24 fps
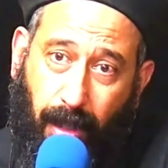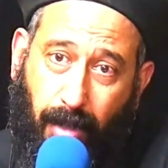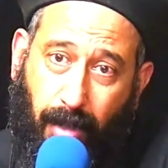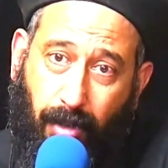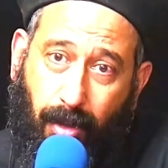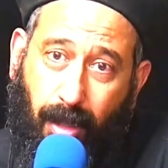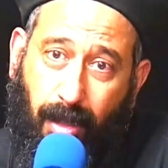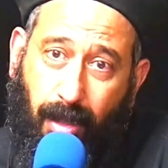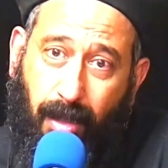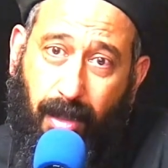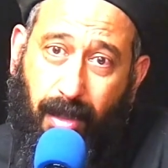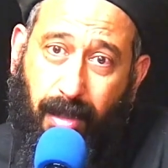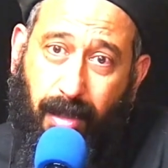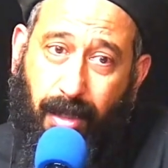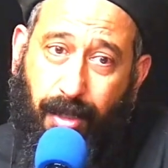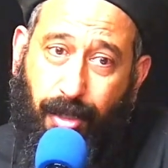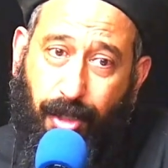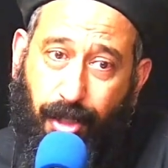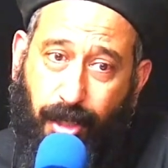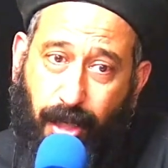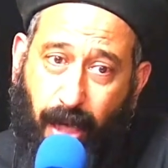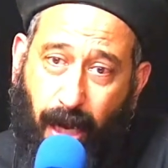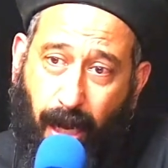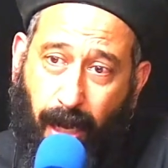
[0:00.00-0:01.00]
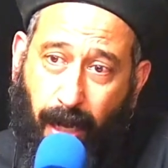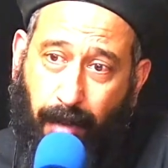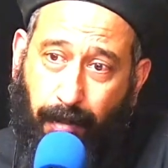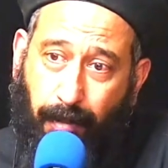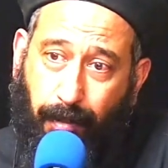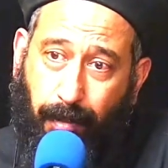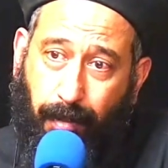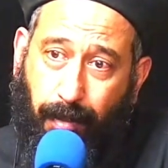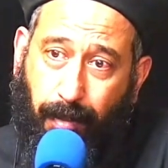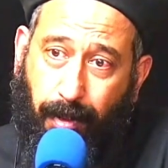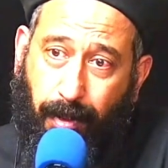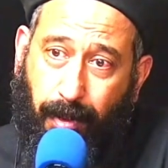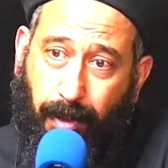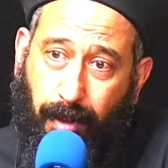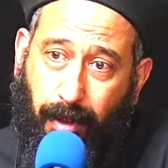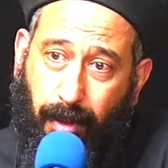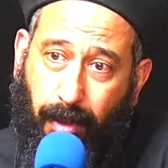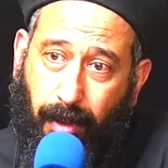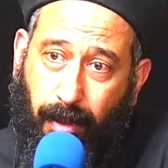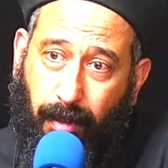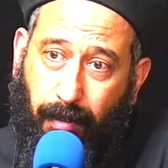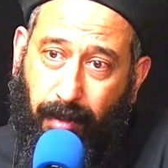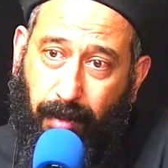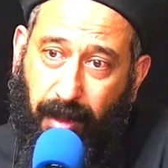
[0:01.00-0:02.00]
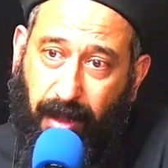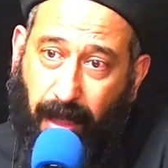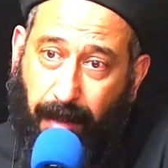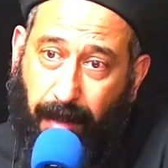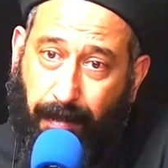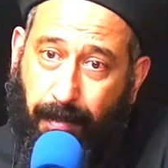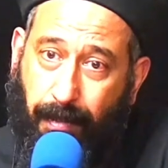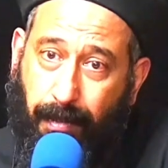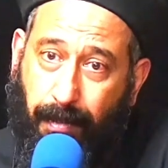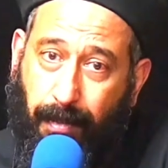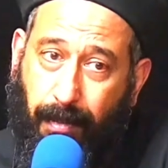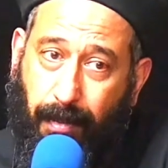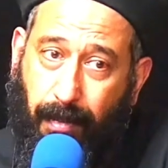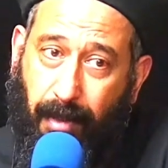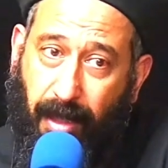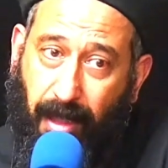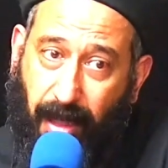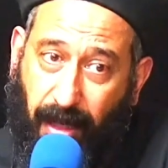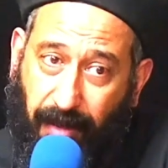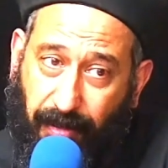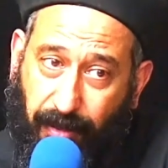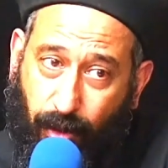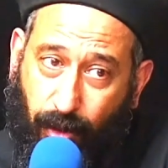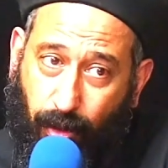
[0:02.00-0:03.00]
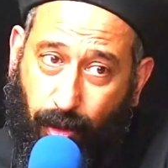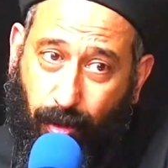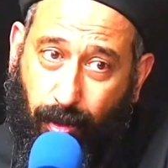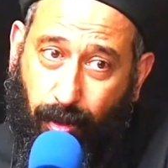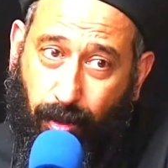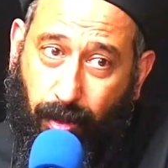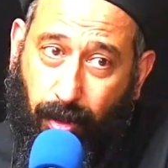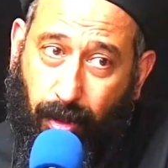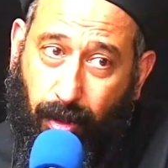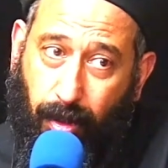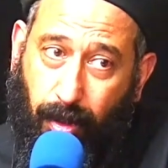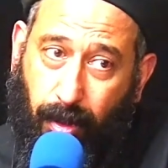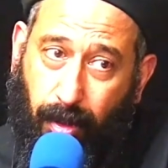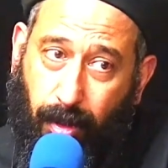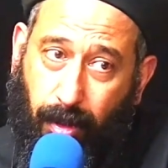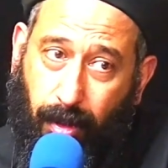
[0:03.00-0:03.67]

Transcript: لكي يقدس الشعب بدم نفسه